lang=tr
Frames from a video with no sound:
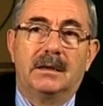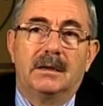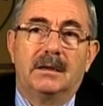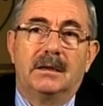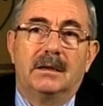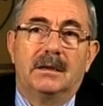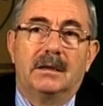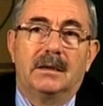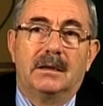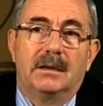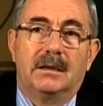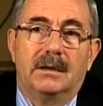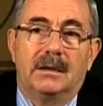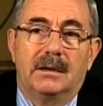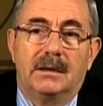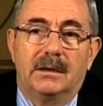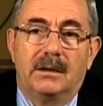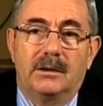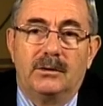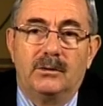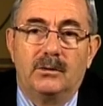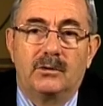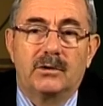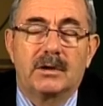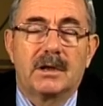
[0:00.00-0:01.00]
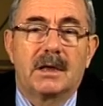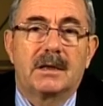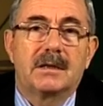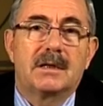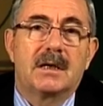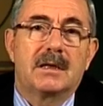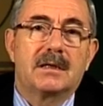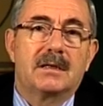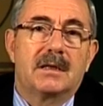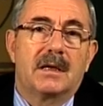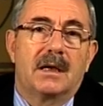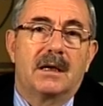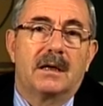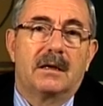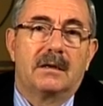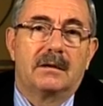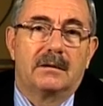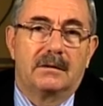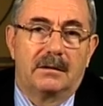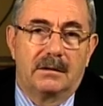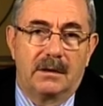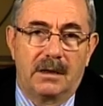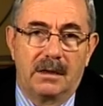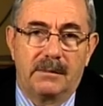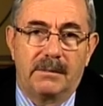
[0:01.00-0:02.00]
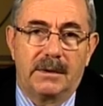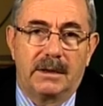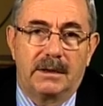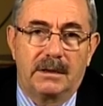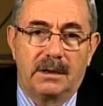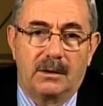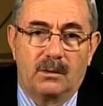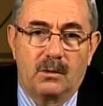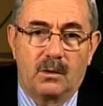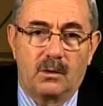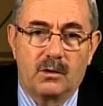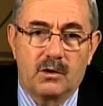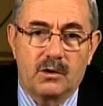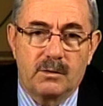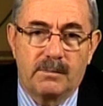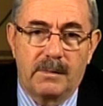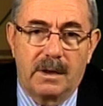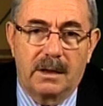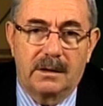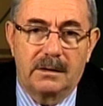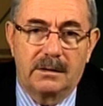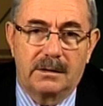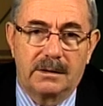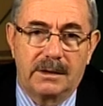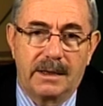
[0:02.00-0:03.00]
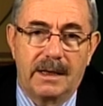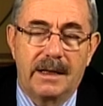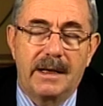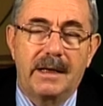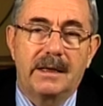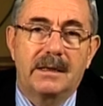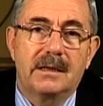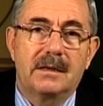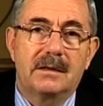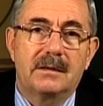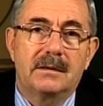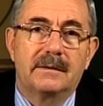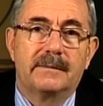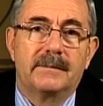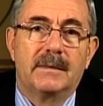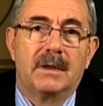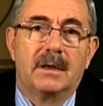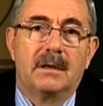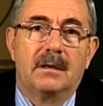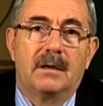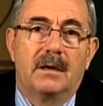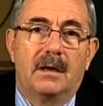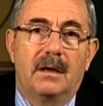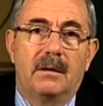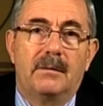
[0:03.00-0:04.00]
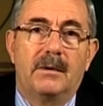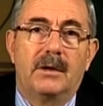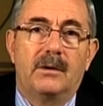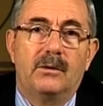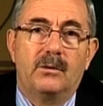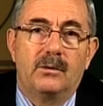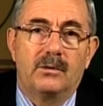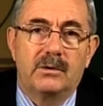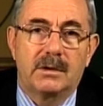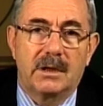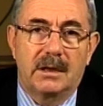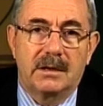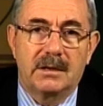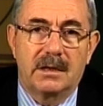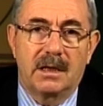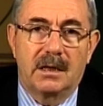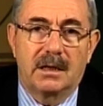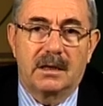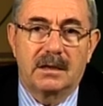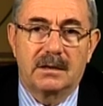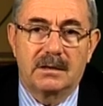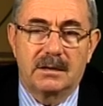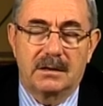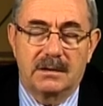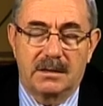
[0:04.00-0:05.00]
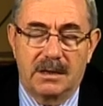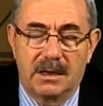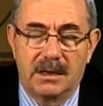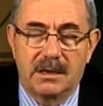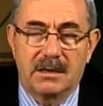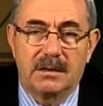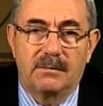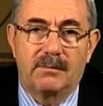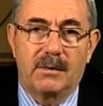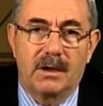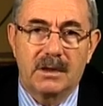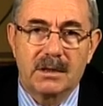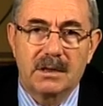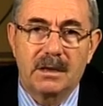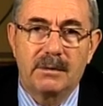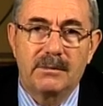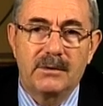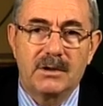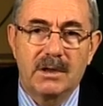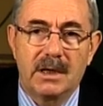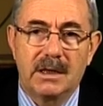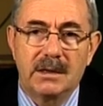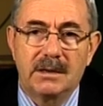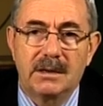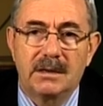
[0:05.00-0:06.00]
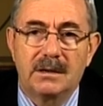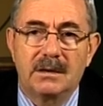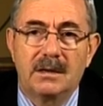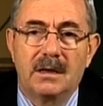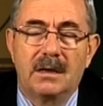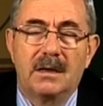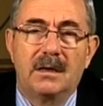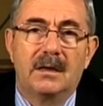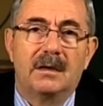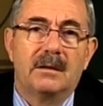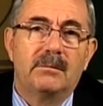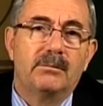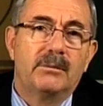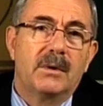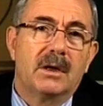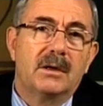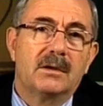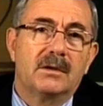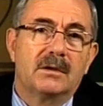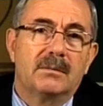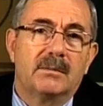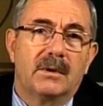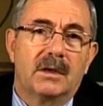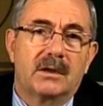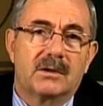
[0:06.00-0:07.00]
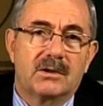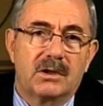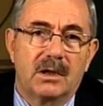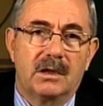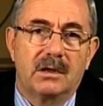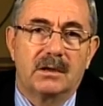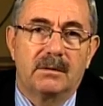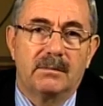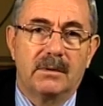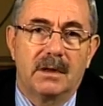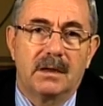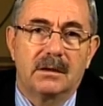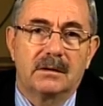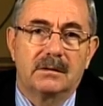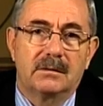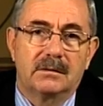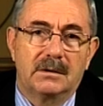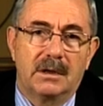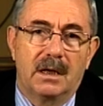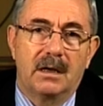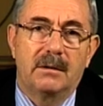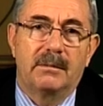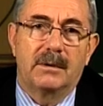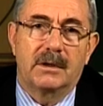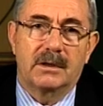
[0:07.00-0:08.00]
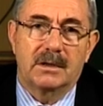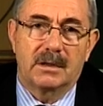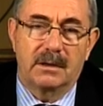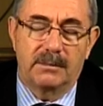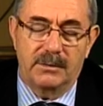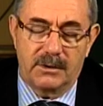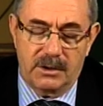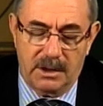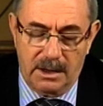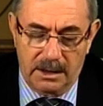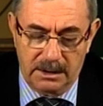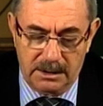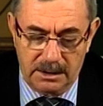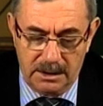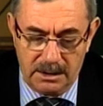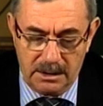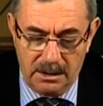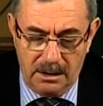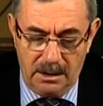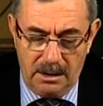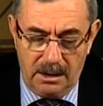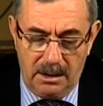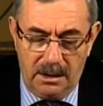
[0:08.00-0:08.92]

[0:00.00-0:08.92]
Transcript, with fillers: e, yüksek sesle elbette konuşmak gerekir. Ama yüksek ses başka bir şeydir. Bağırmak, çağırmak daha başka bir şeydir.